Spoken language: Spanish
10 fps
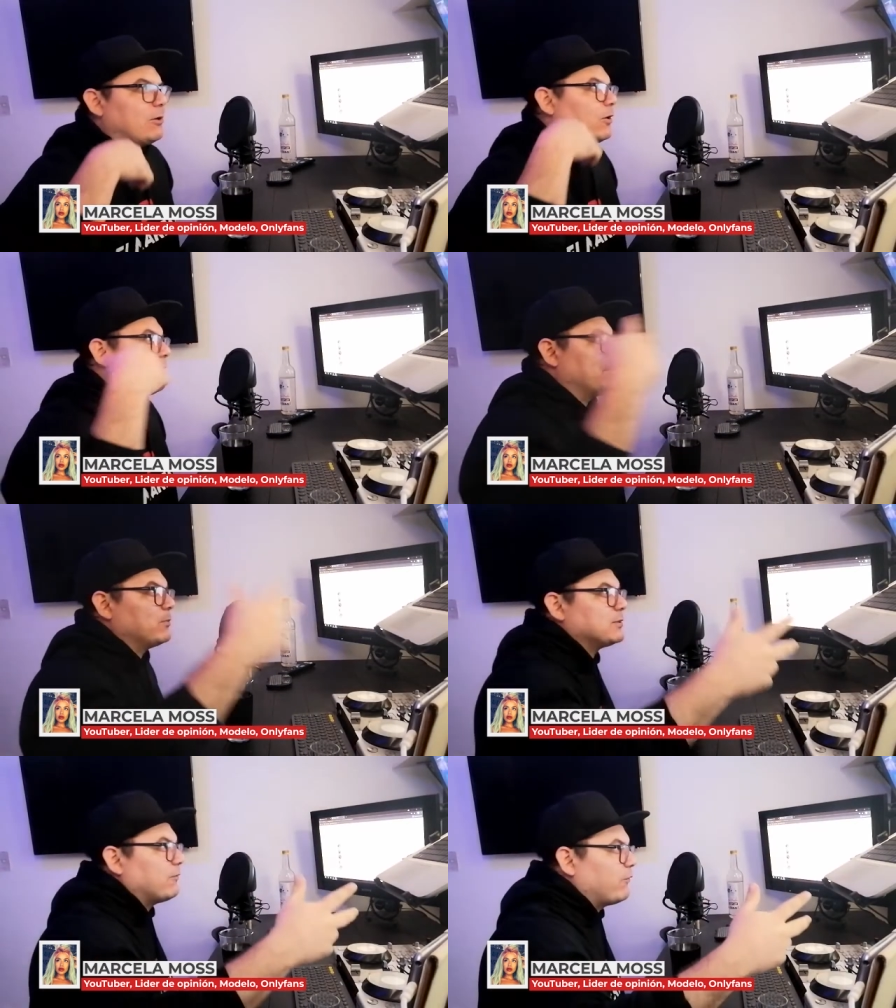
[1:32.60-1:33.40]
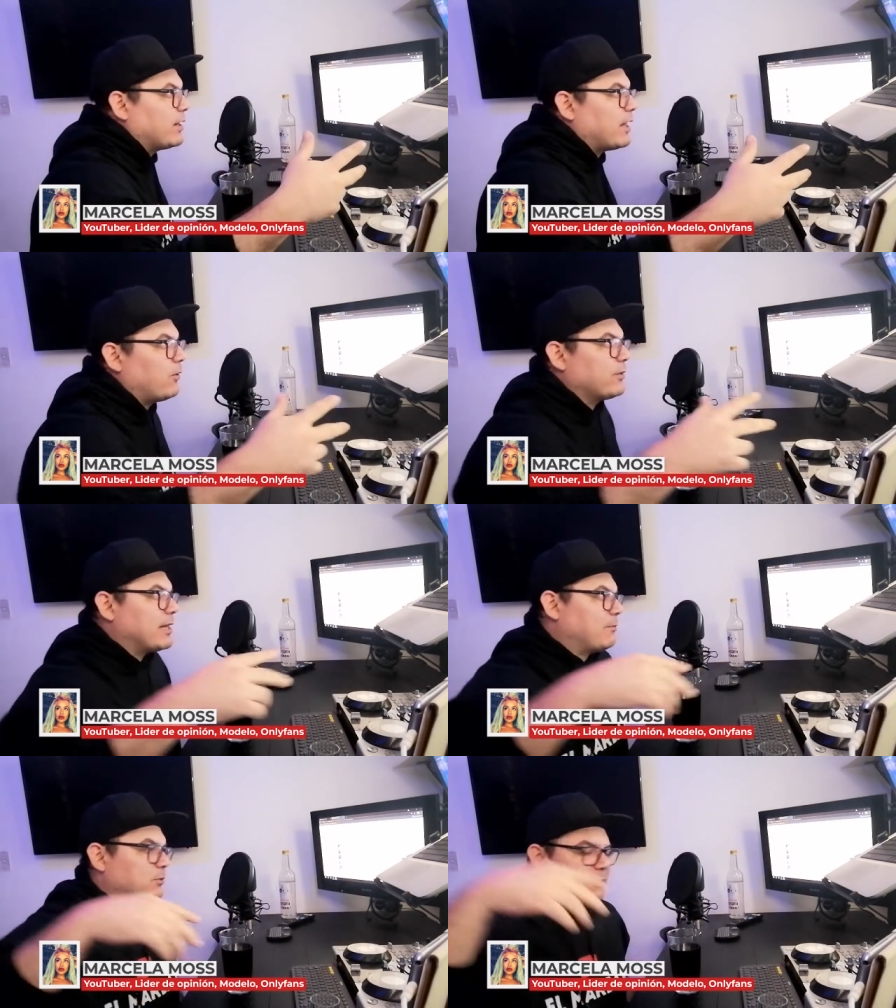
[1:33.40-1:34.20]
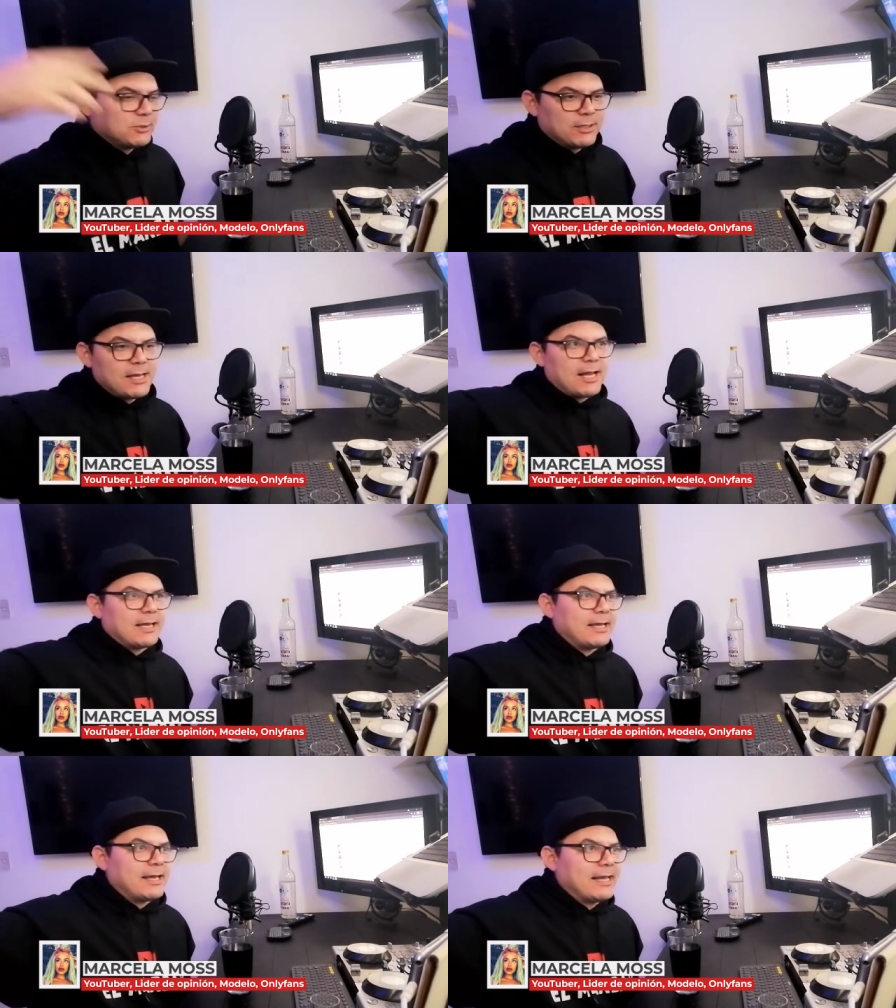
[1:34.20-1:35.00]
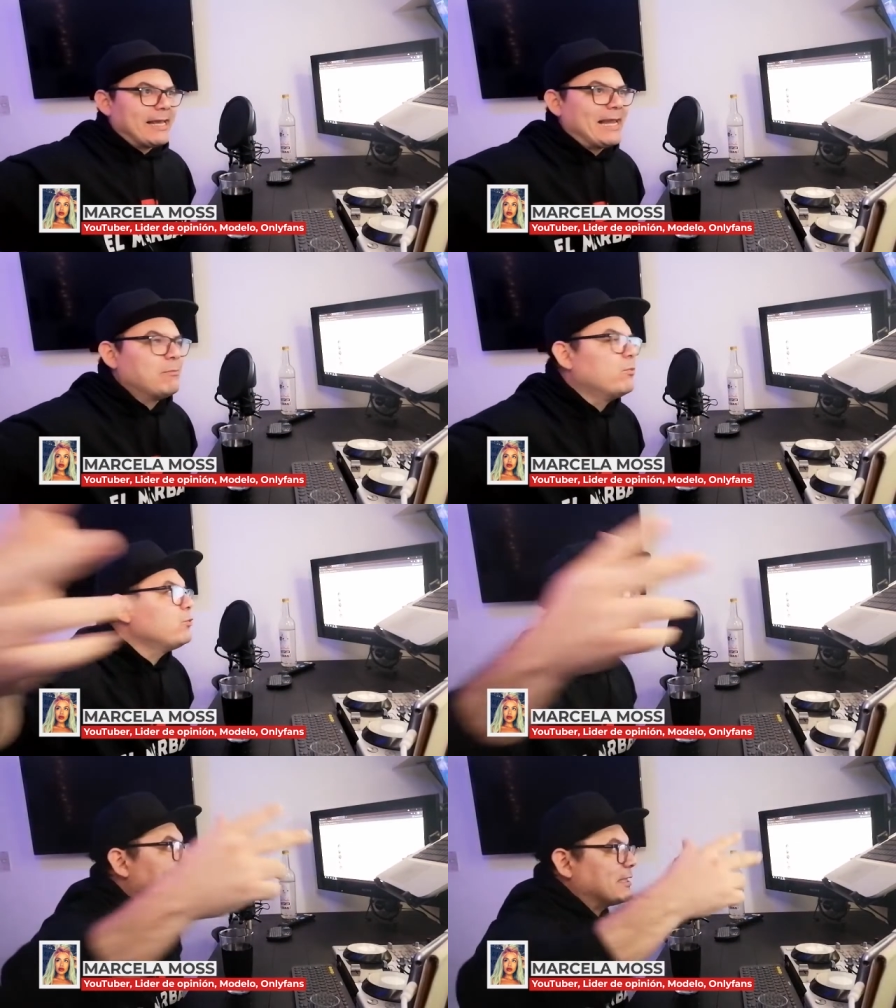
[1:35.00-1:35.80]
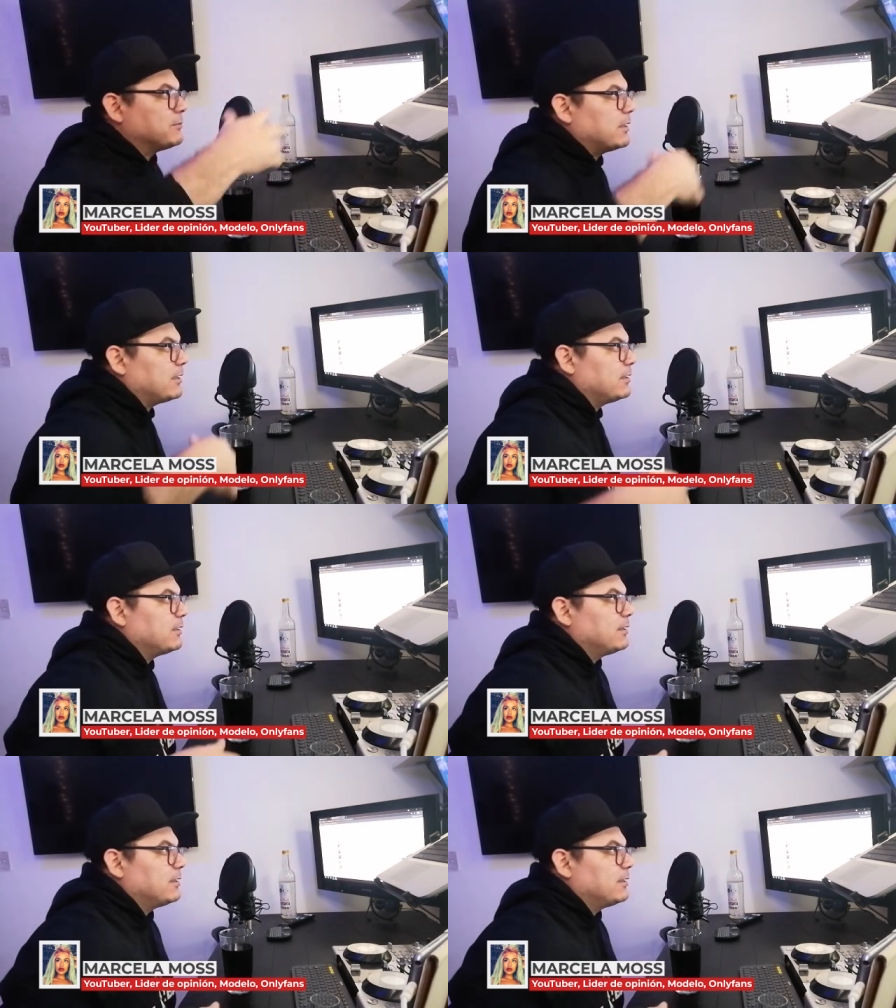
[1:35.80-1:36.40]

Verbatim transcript: de lo que vemos afuera o de la posición en la que el mundo las ve,